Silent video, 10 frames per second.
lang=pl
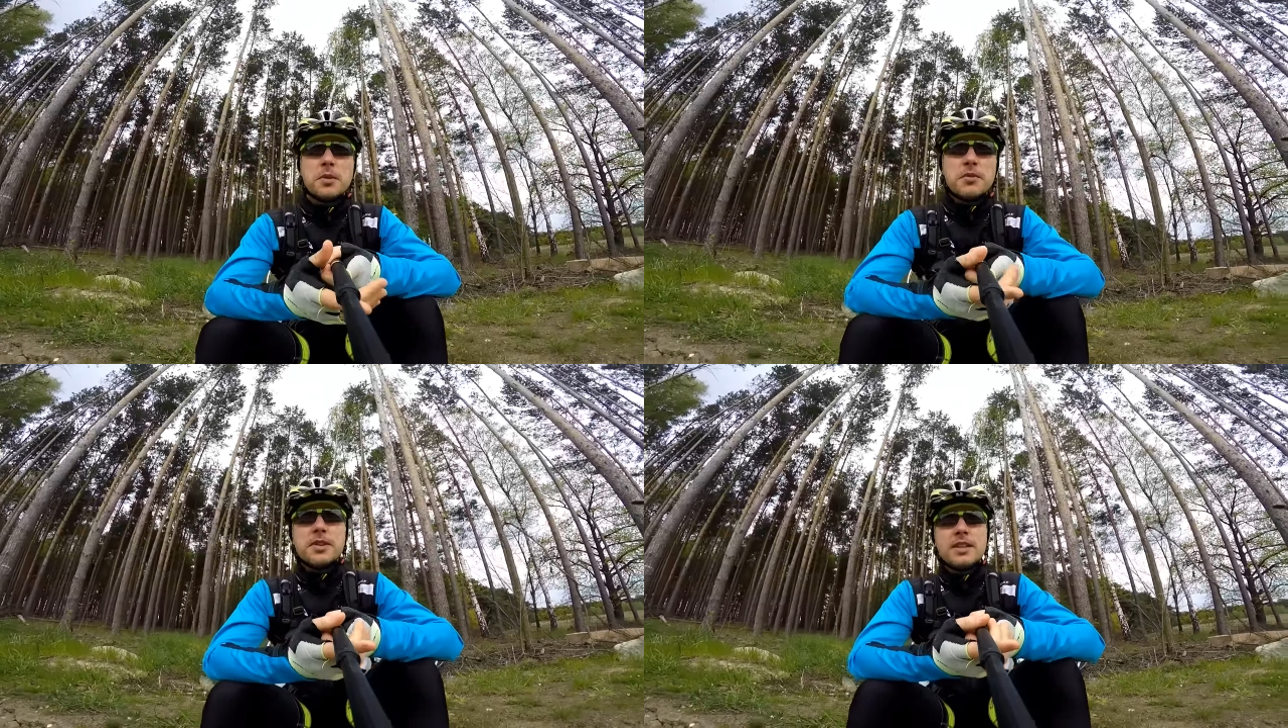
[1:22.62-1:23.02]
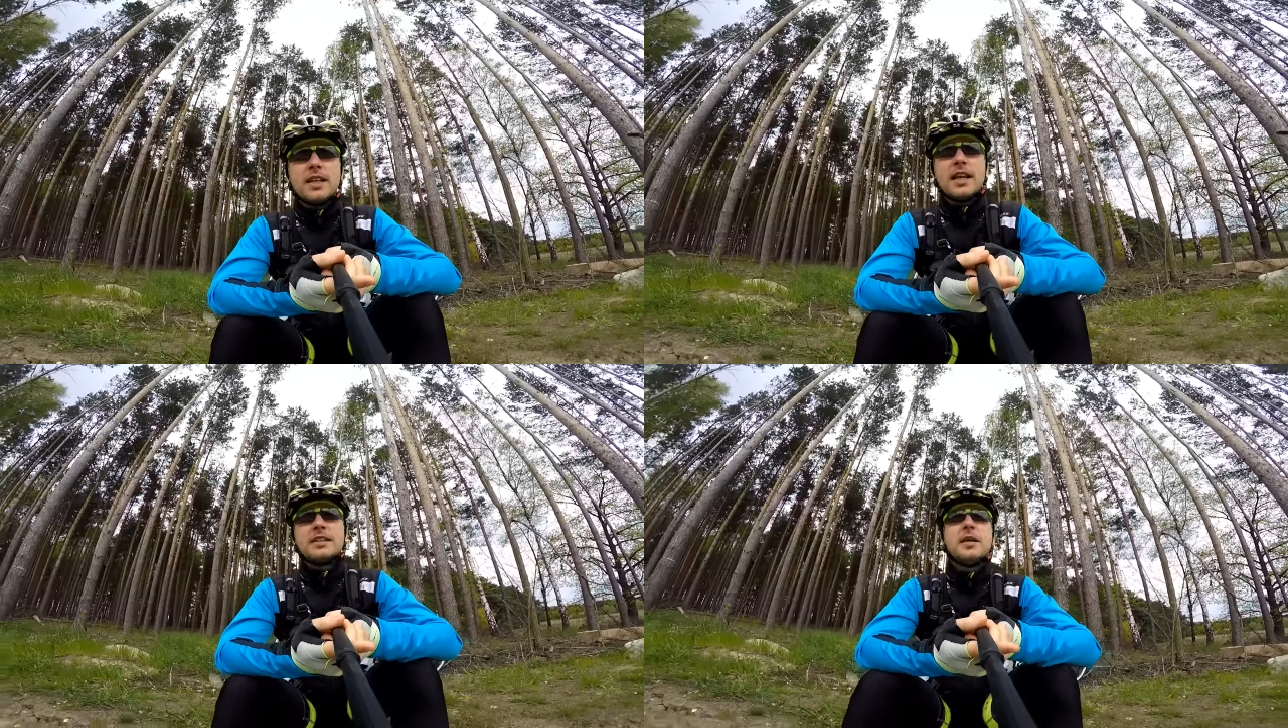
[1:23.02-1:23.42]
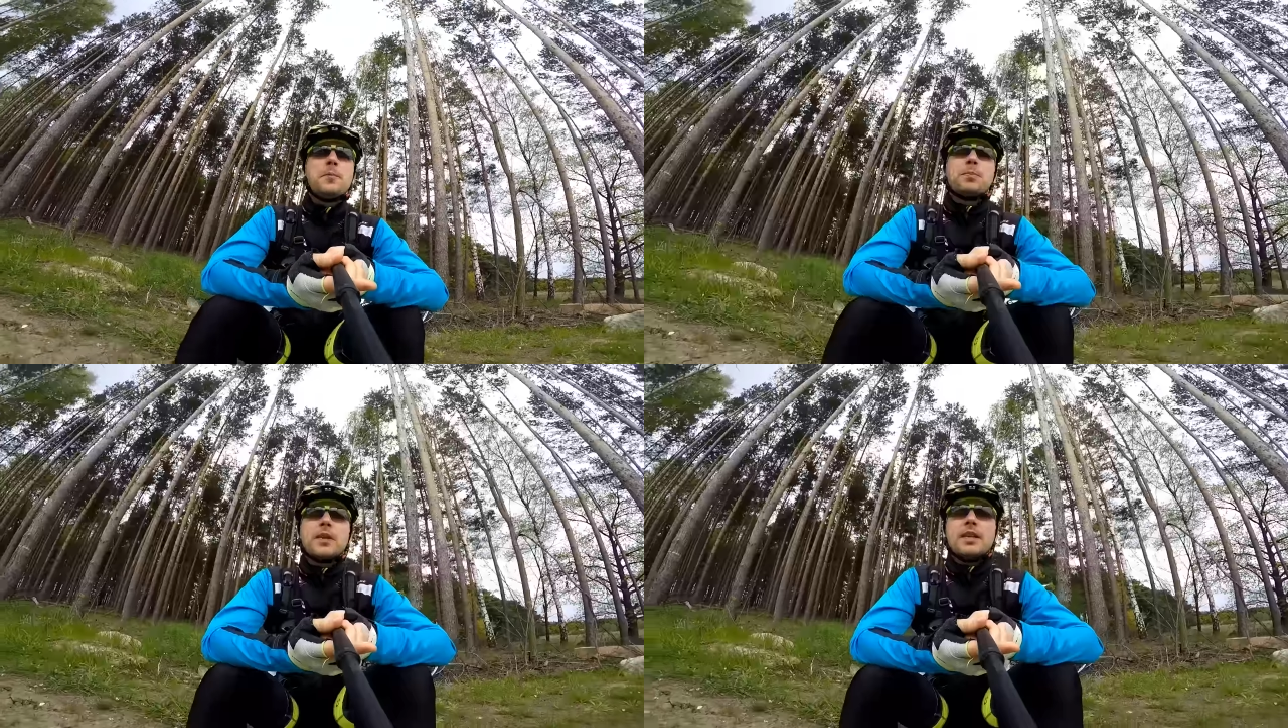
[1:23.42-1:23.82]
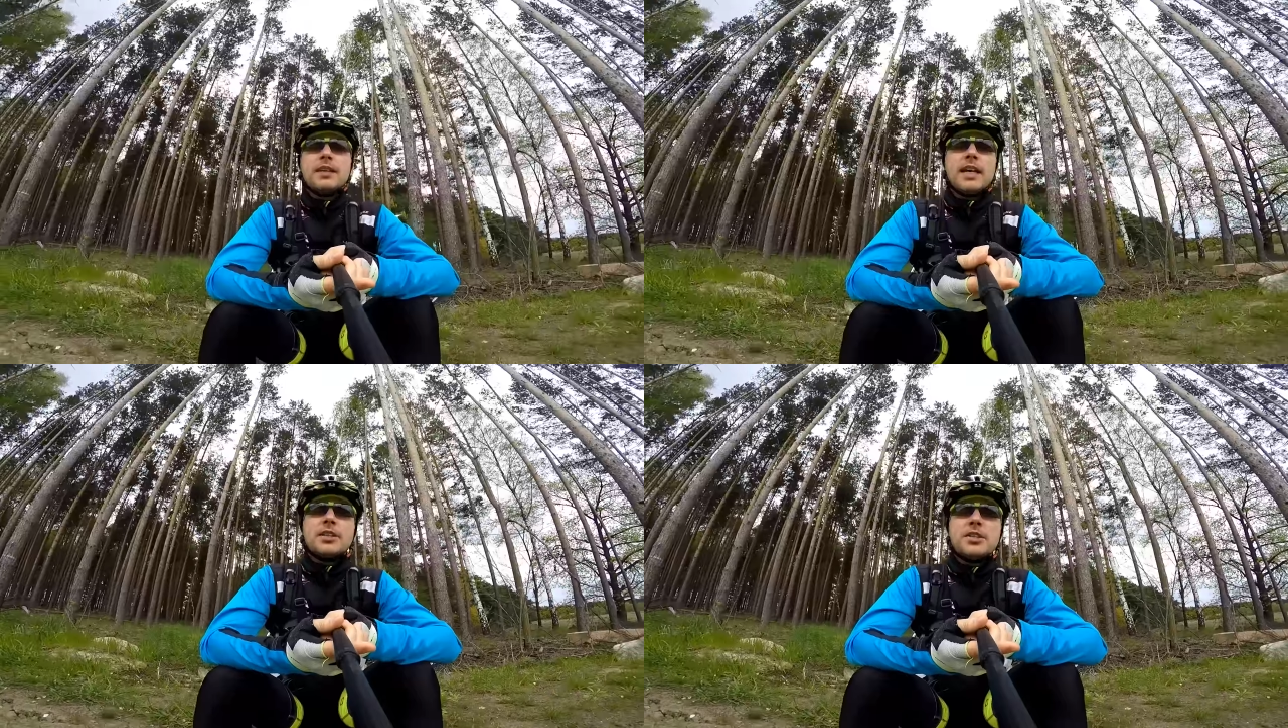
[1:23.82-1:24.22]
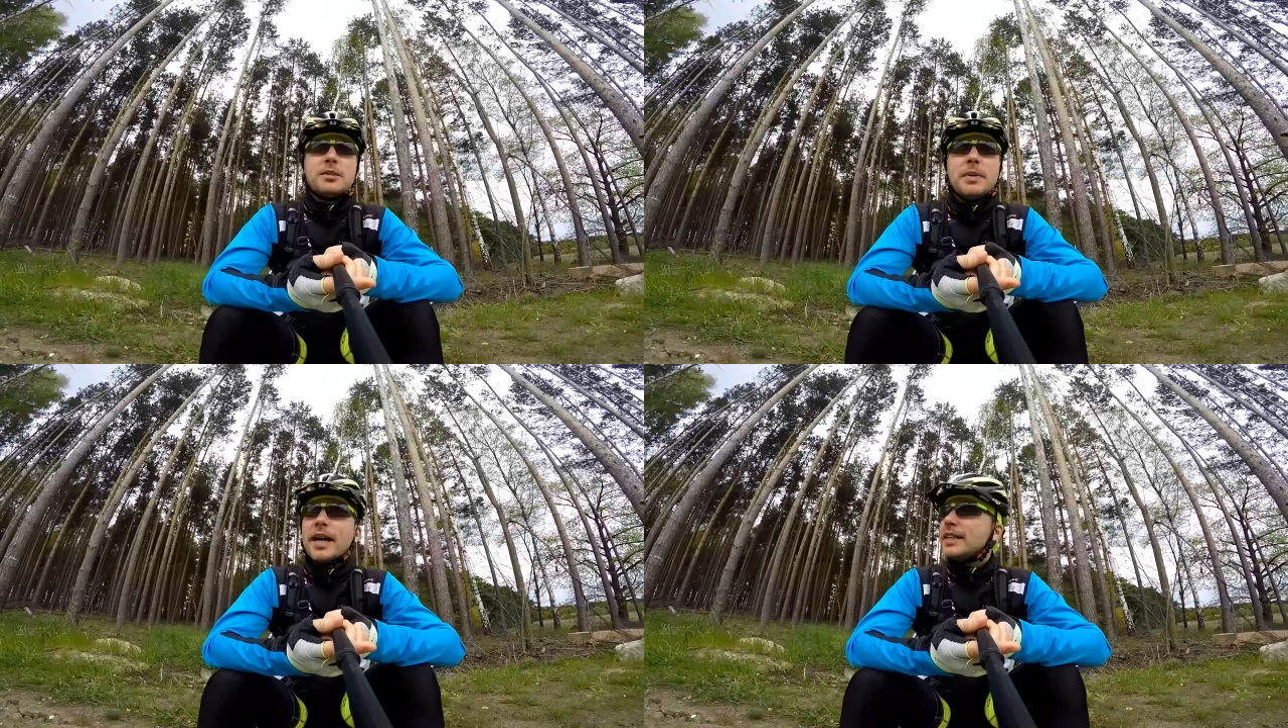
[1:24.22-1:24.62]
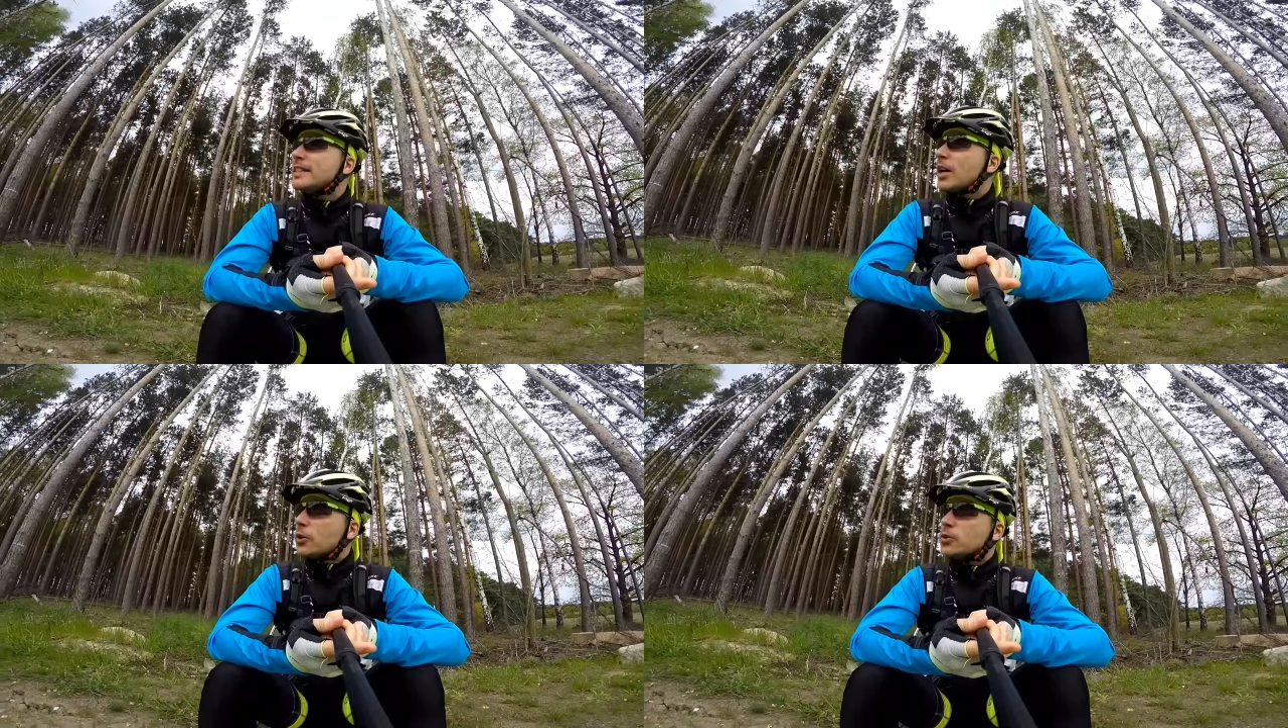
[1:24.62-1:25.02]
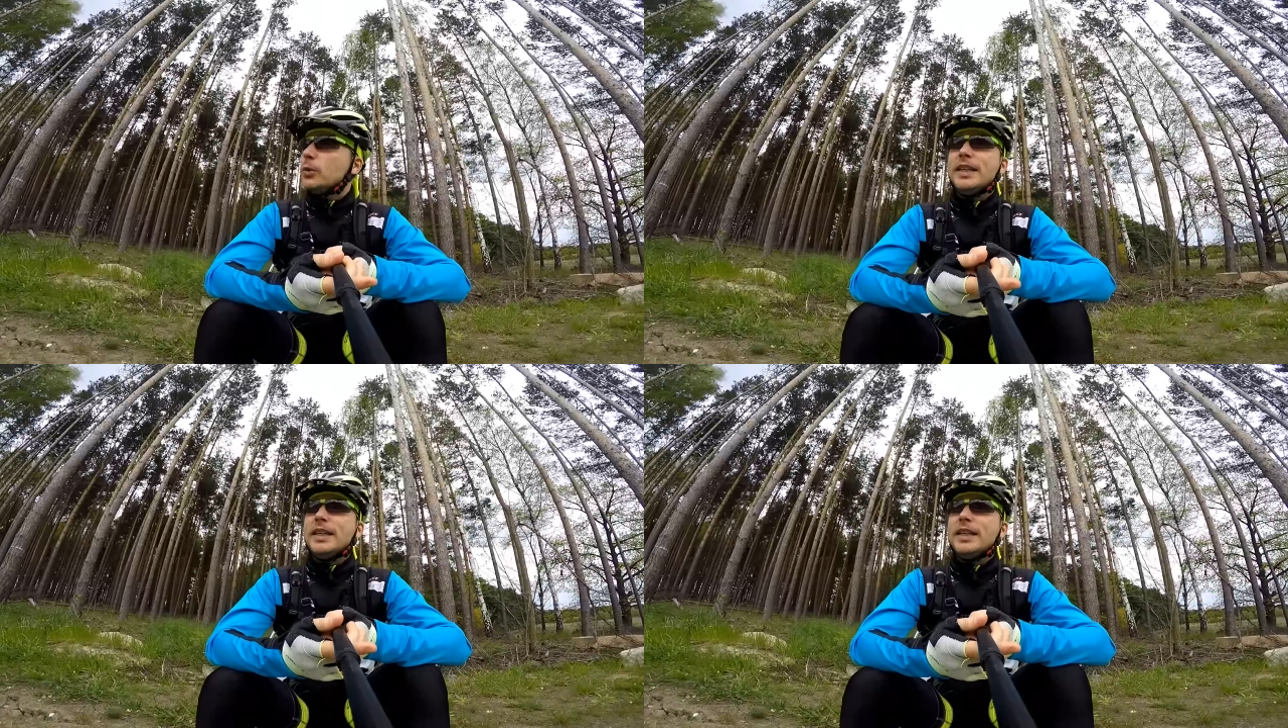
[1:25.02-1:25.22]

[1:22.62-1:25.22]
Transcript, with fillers: mniej więcej lat. E, jakieś zmiany zachodzą